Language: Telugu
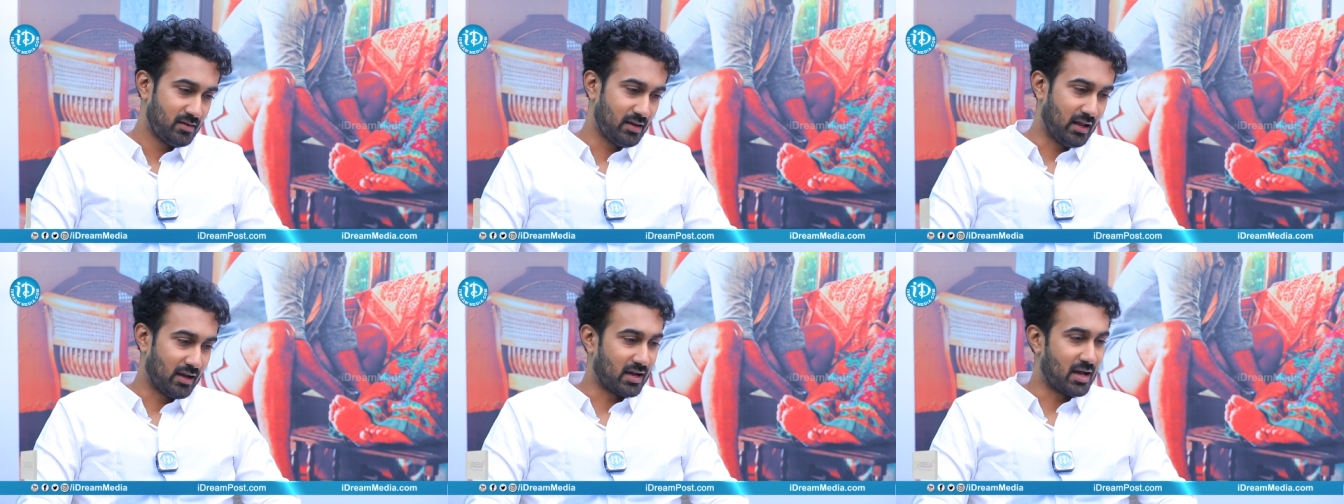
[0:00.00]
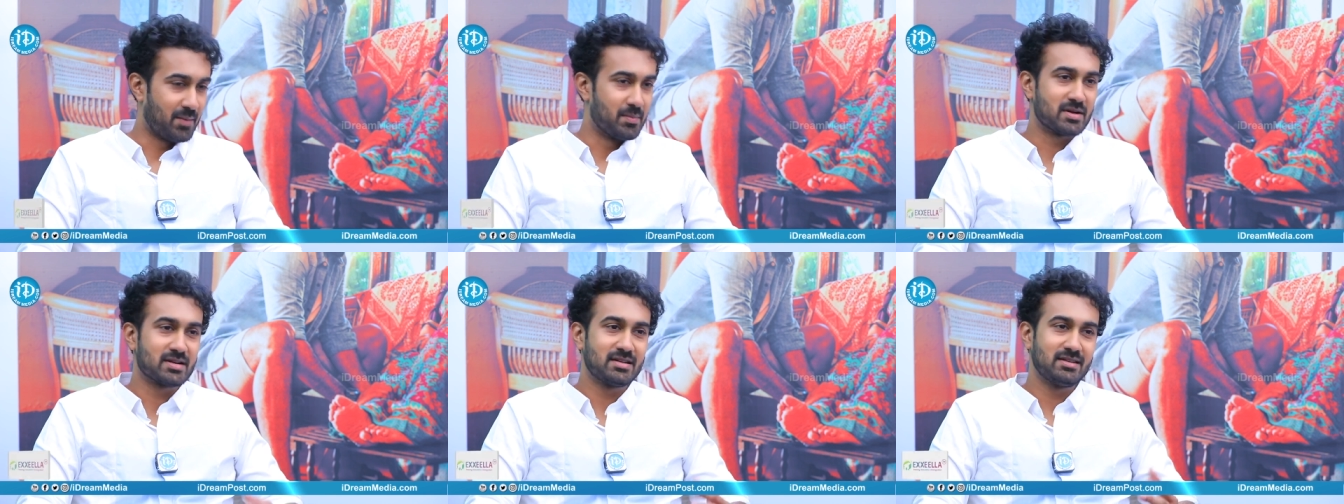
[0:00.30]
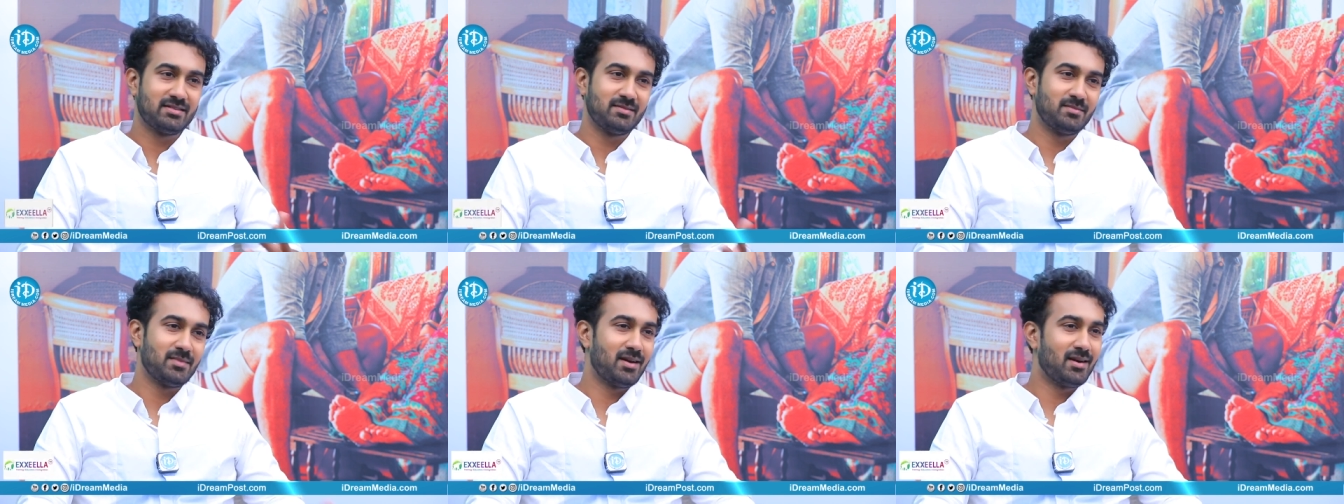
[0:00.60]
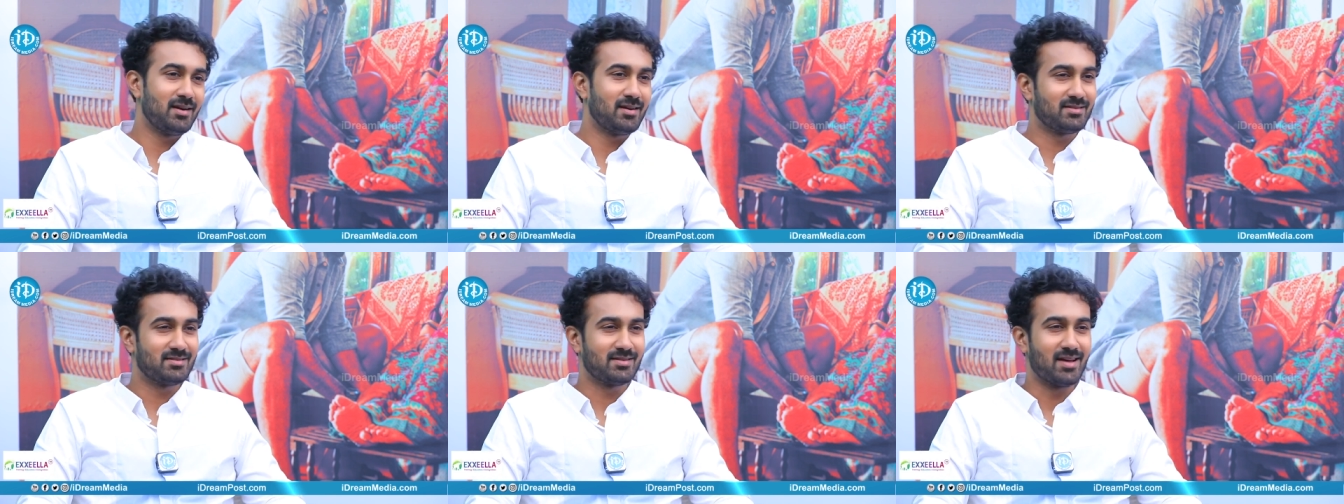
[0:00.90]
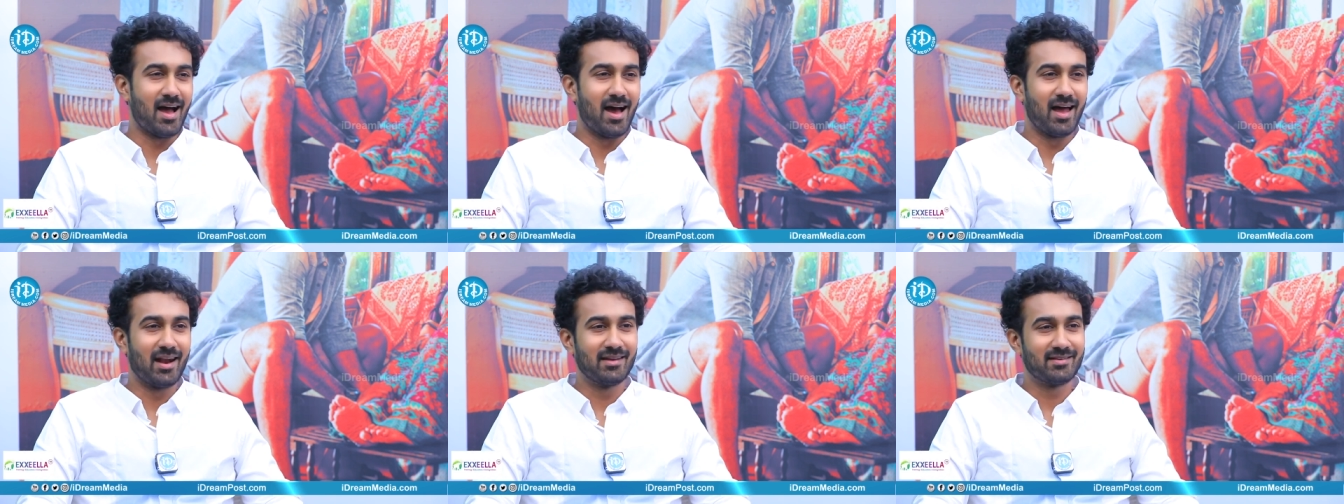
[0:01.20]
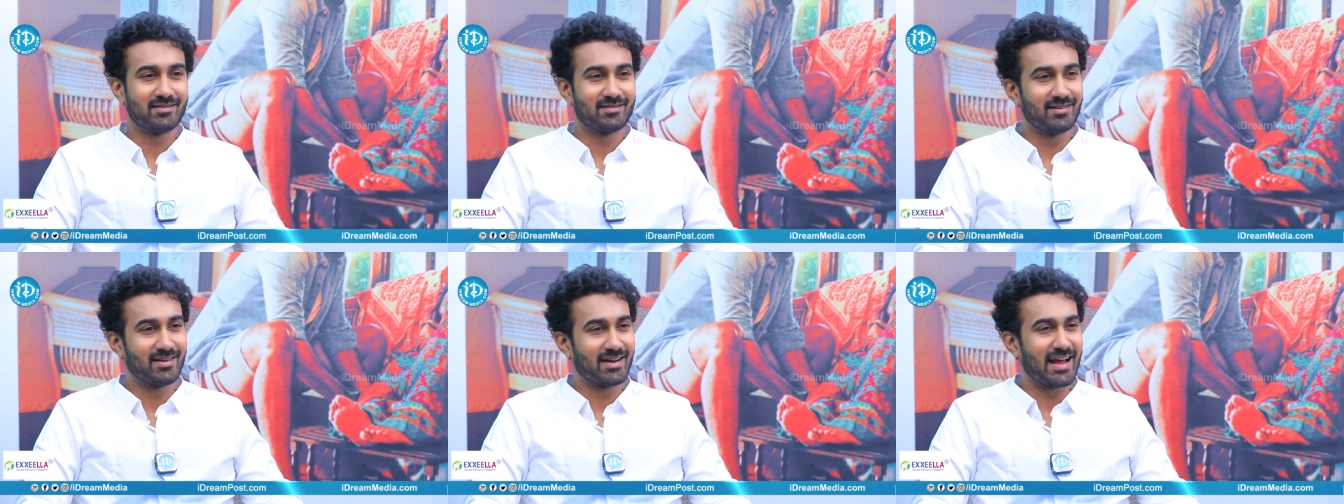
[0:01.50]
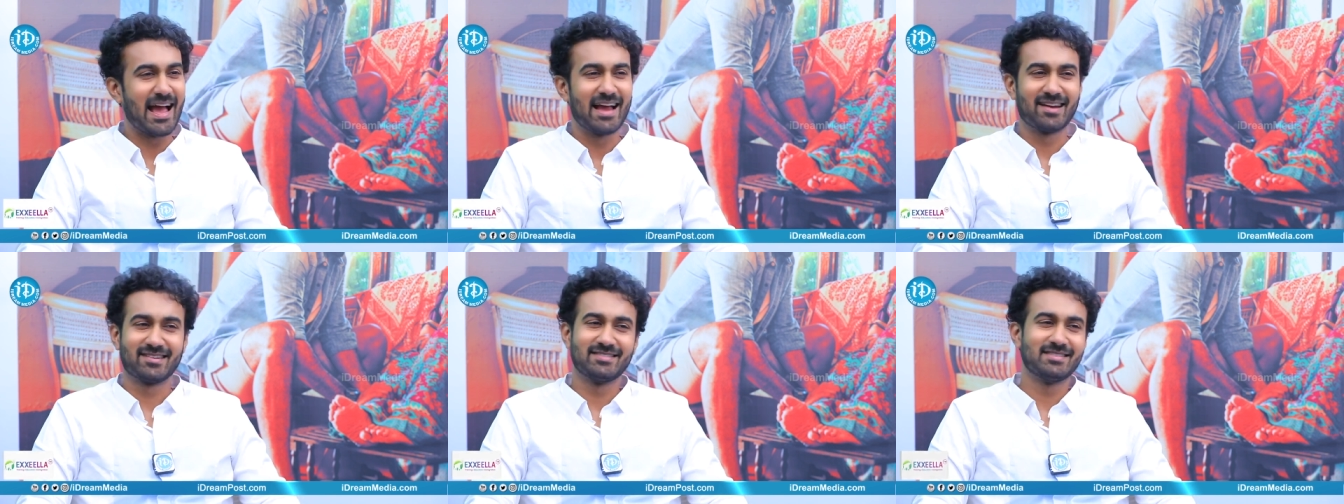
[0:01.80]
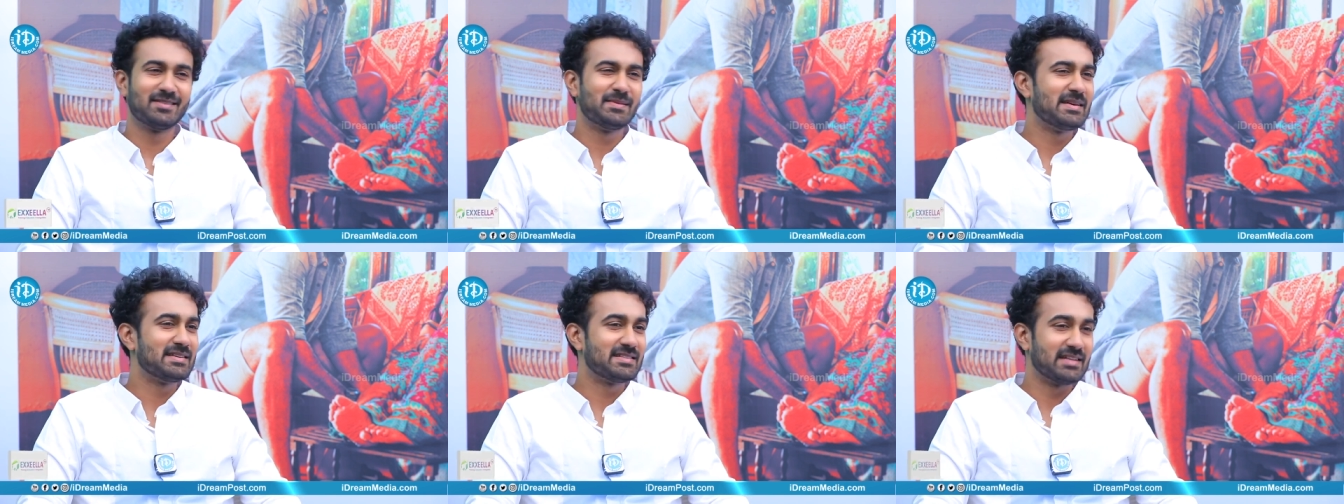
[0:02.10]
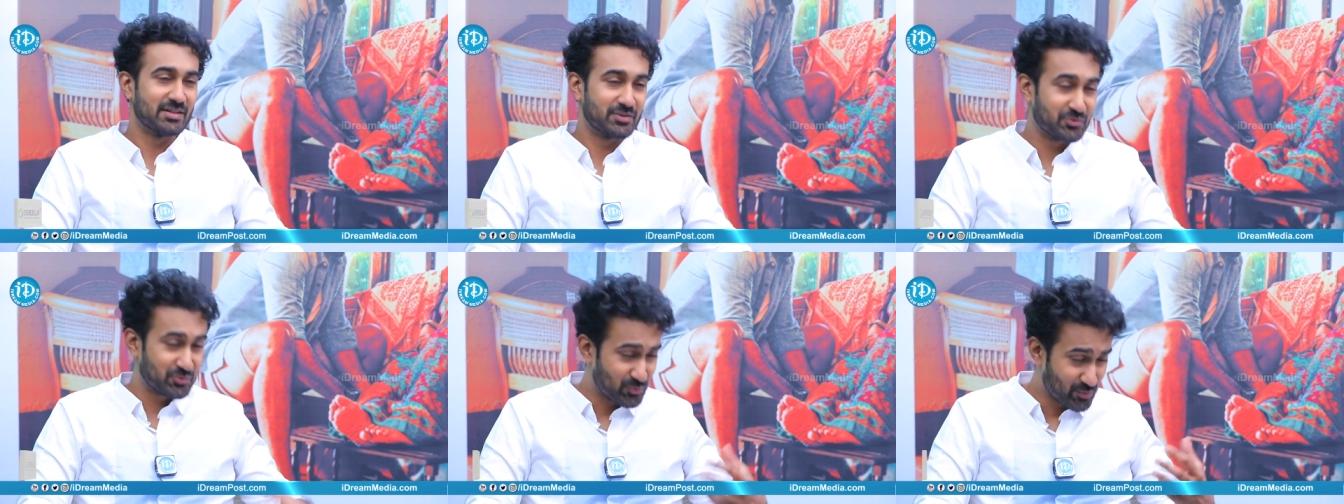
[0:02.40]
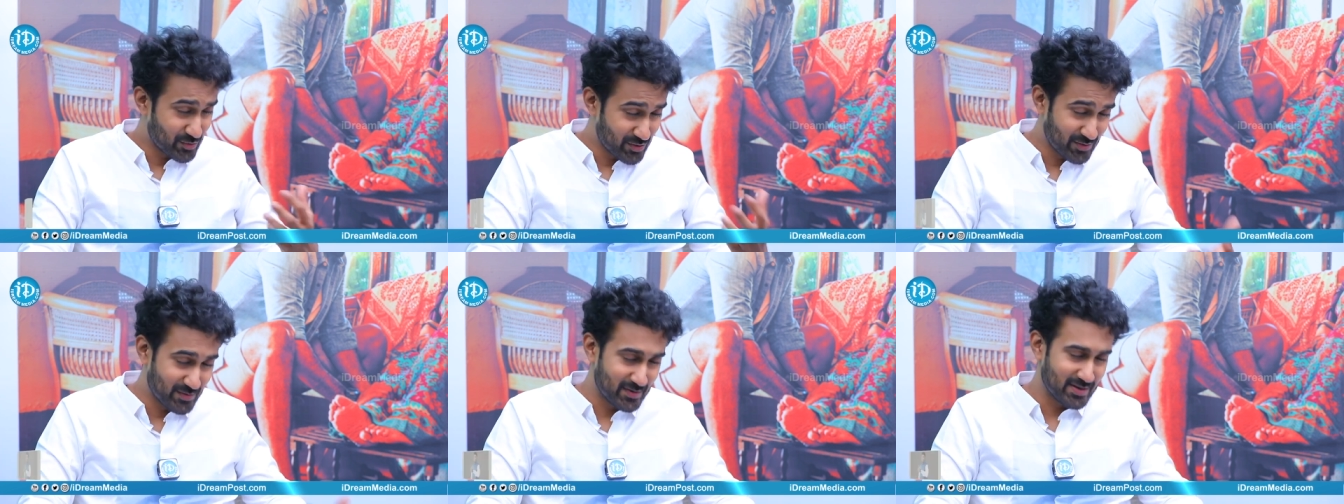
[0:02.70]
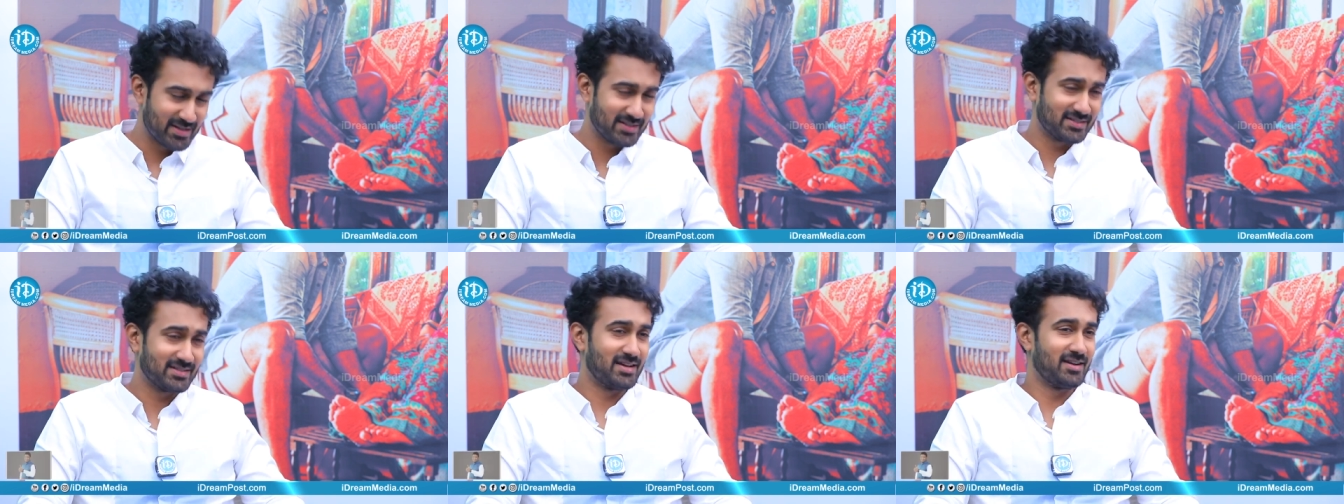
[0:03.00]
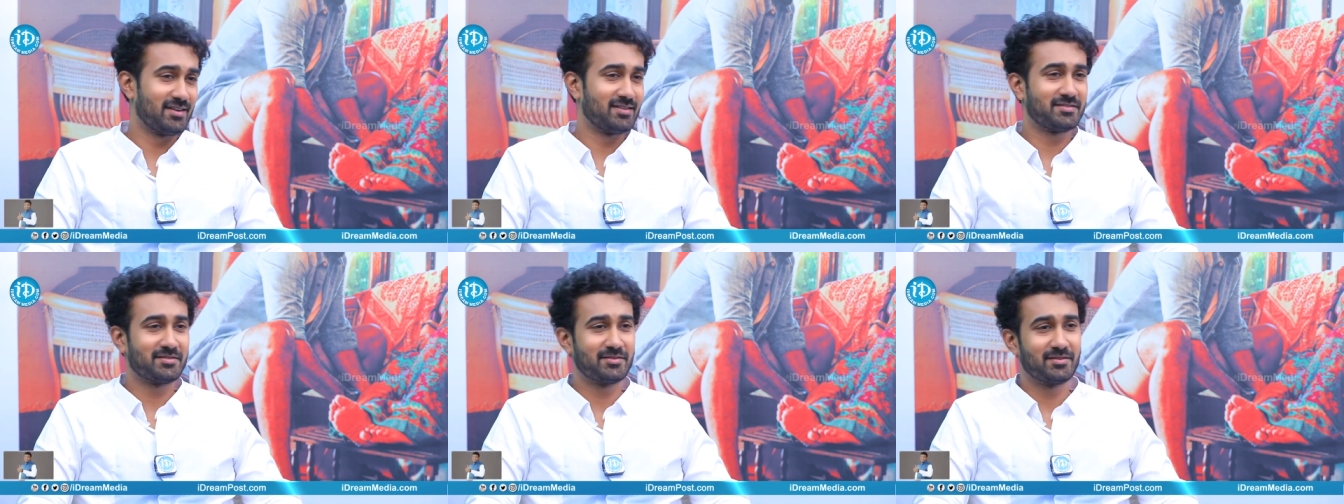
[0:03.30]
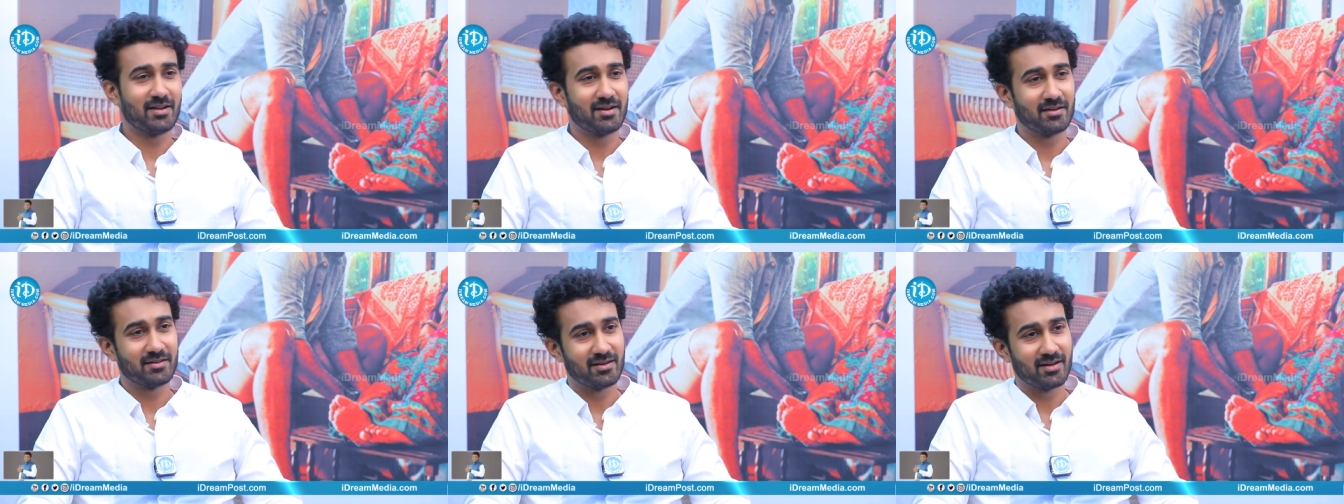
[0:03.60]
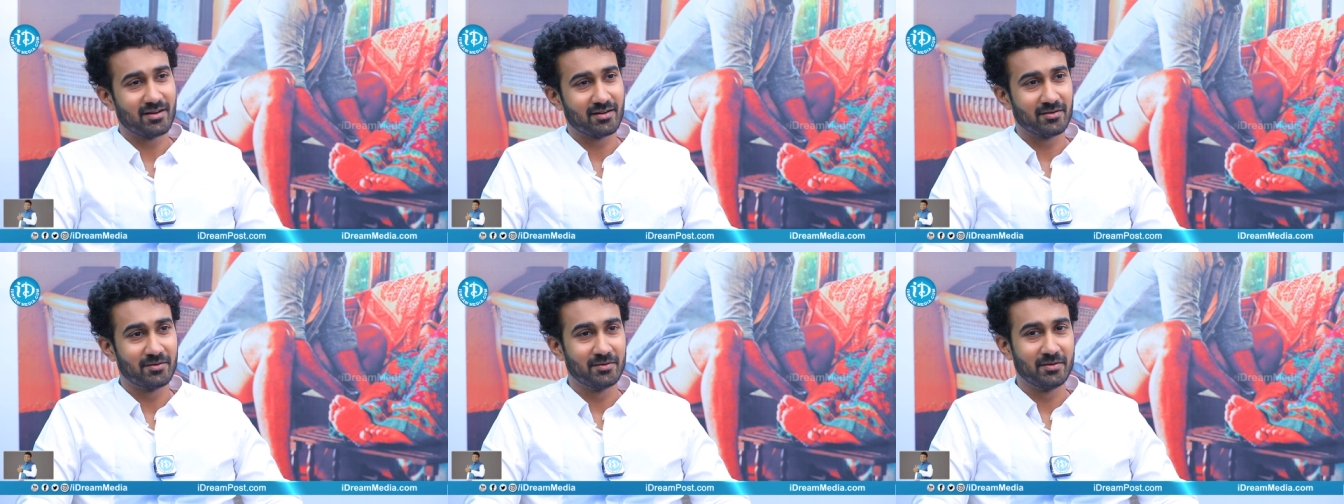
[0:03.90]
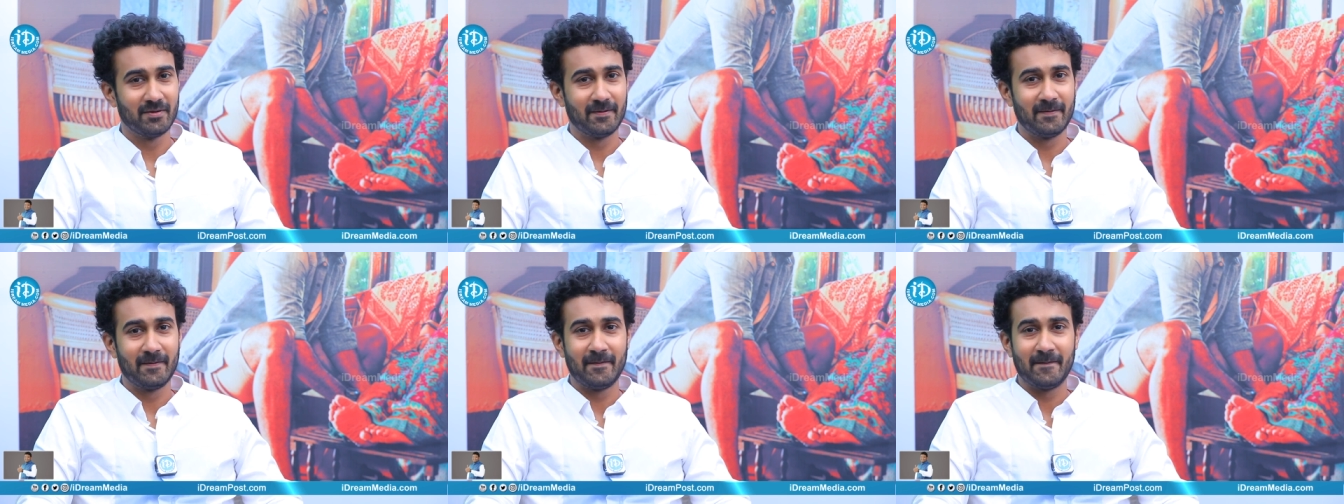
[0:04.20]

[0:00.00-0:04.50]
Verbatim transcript: నాకు కమర్షియల్ సినిమాలు అంటే చాలా ఇష్టం నాకు యాక్షన్ సినిమాలు చాలా చూడడం అంటే చాలా ఇష్టం నాకు నాకు hmm.